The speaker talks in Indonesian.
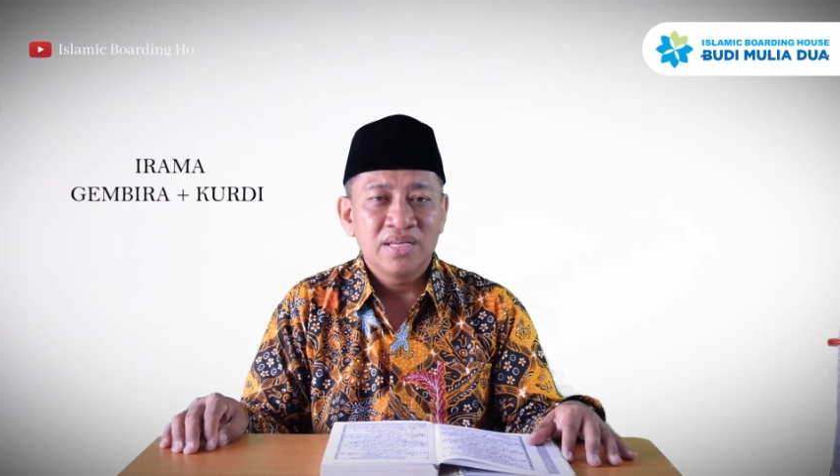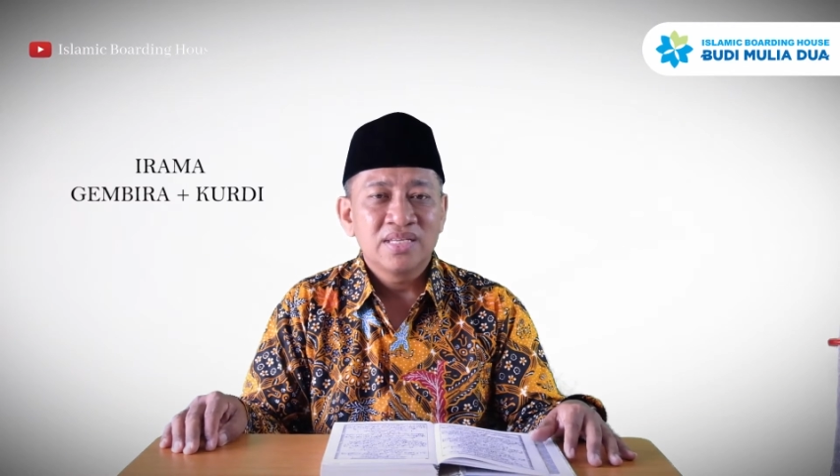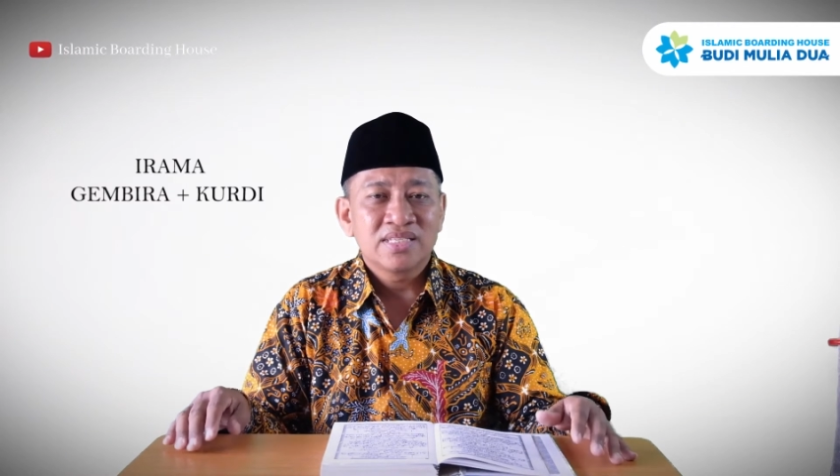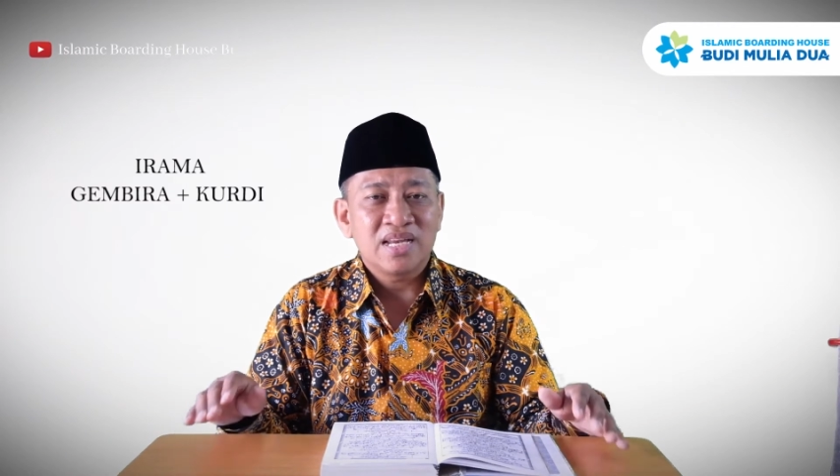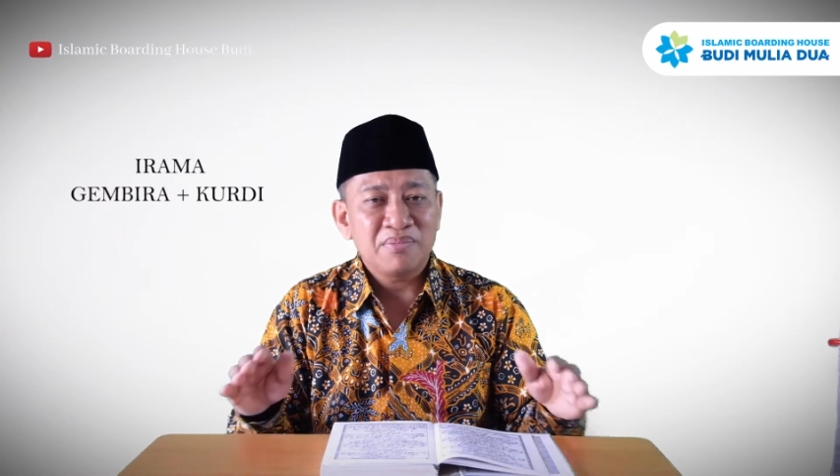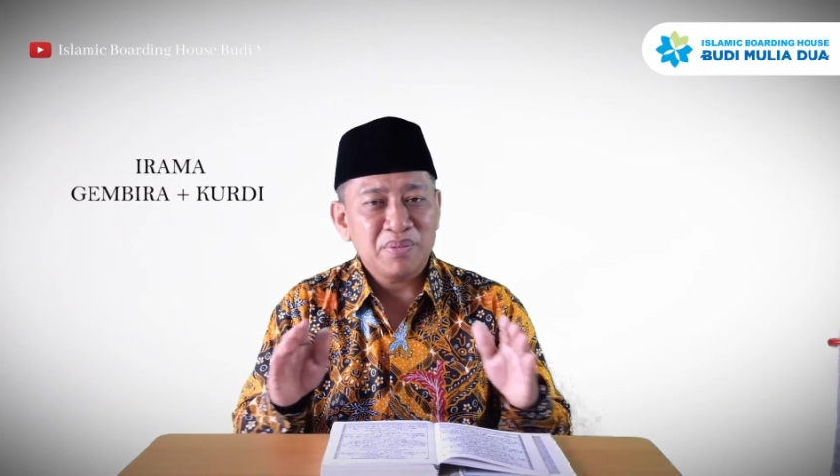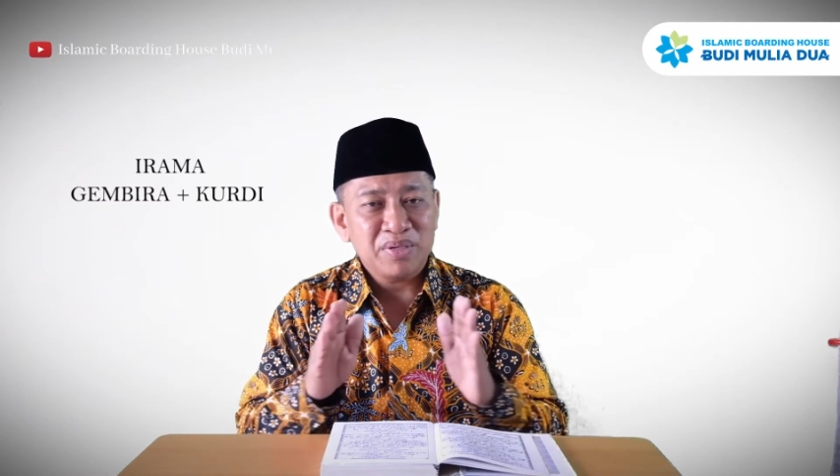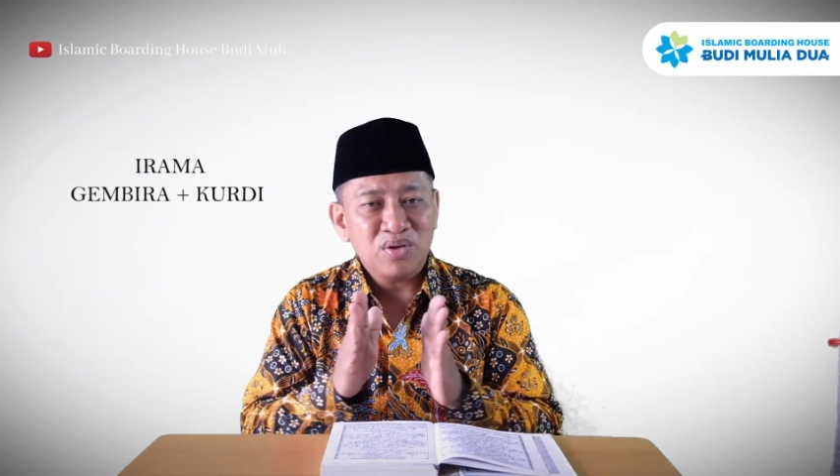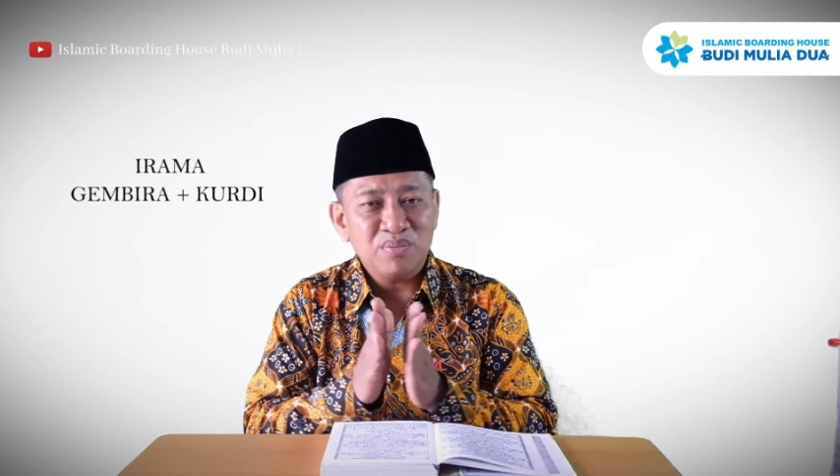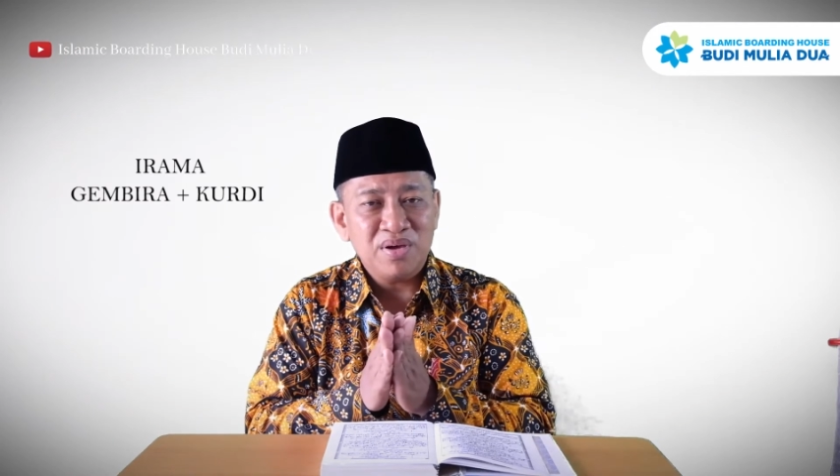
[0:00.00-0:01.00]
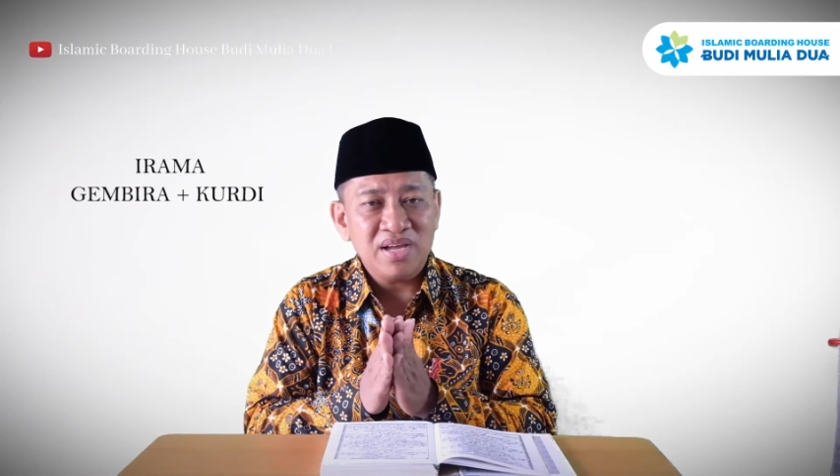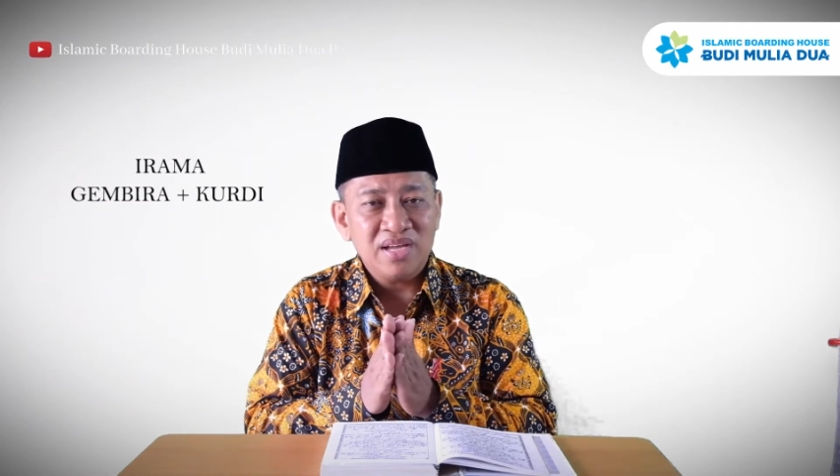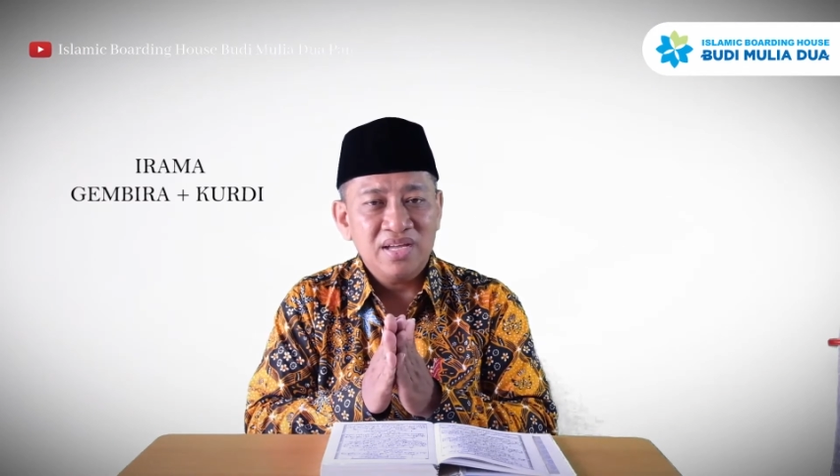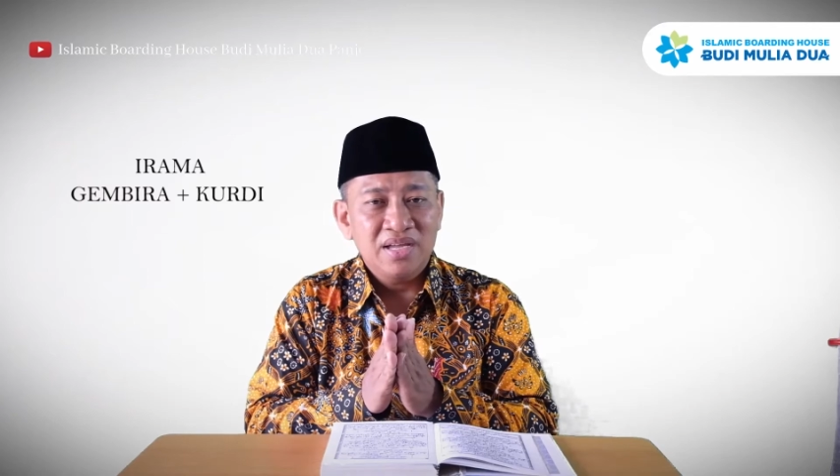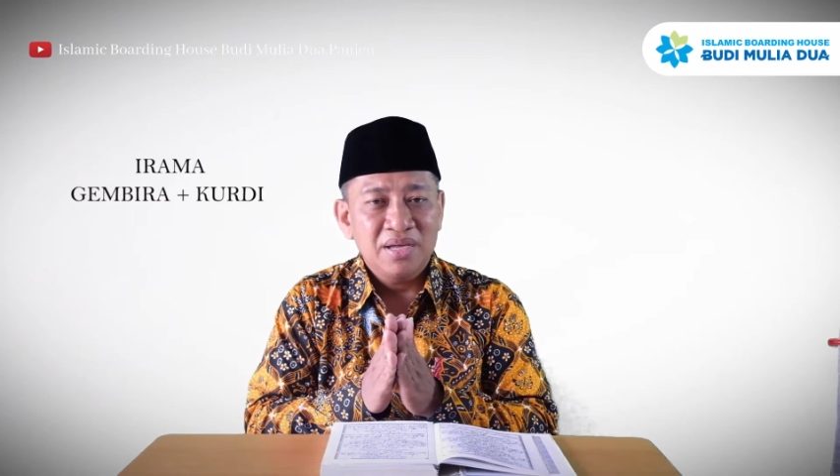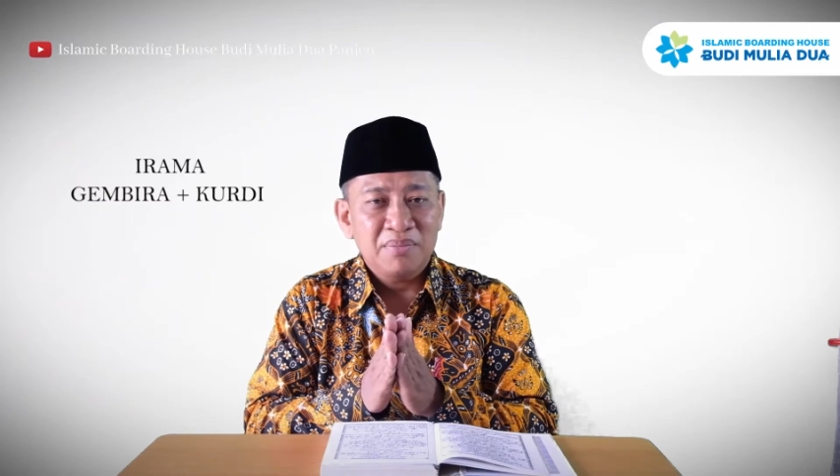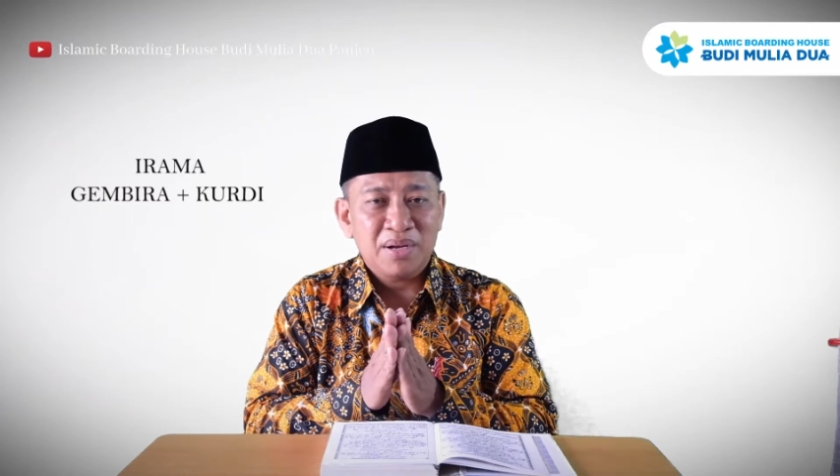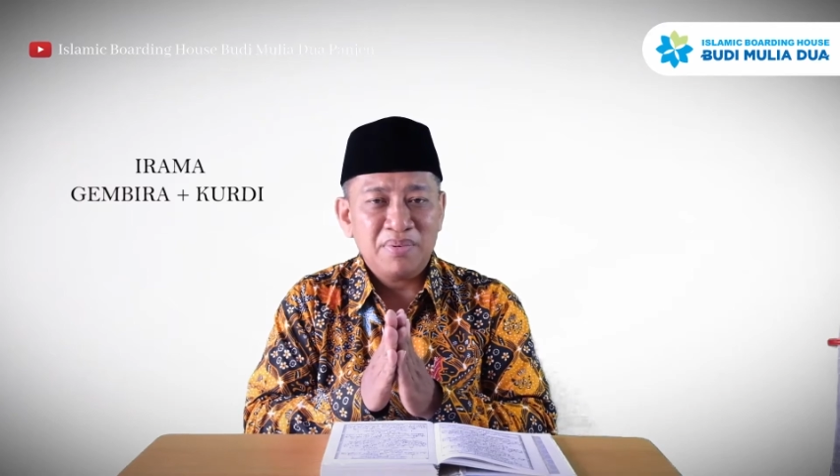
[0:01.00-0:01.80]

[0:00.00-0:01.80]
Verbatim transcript: Selamat mencoba para